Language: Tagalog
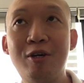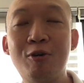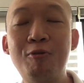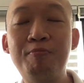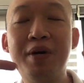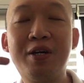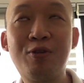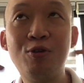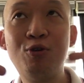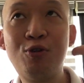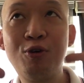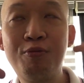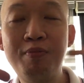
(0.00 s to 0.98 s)
kung
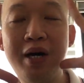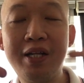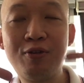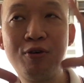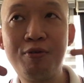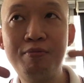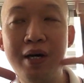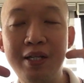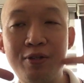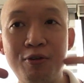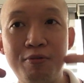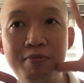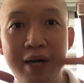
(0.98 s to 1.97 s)

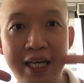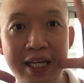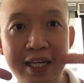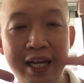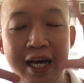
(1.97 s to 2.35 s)
pagtutugma-tugma-tugmain